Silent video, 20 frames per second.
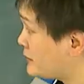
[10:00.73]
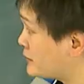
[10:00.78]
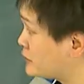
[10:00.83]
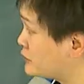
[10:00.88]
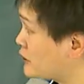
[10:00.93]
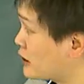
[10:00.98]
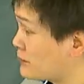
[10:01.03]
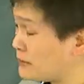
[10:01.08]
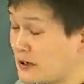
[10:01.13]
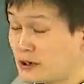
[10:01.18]
你
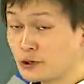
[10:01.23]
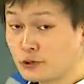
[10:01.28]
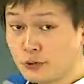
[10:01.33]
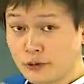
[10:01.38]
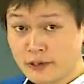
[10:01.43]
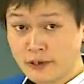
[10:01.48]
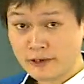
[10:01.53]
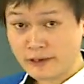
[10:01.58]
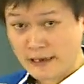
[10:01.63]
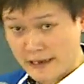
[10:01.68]
知道 B 是
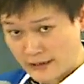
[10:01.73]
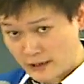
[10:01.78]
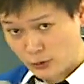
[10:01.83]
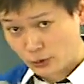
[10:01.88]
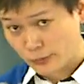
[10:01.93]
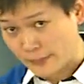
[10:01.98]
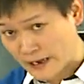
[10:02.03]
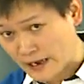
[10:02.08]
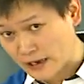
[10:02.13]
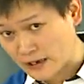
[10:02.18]
对的，你还得
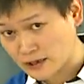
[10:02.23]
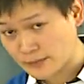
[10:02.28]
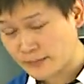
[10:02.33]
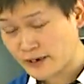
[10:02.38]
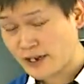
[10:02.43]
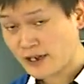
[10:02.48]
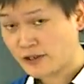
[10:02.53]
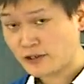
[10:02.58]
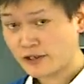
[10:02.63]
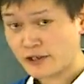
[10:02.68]
去把什么
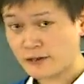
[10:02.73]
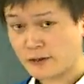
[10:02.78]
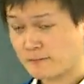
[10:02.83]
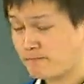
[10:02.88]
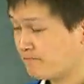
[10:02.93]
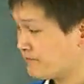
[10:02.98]
看一下呢？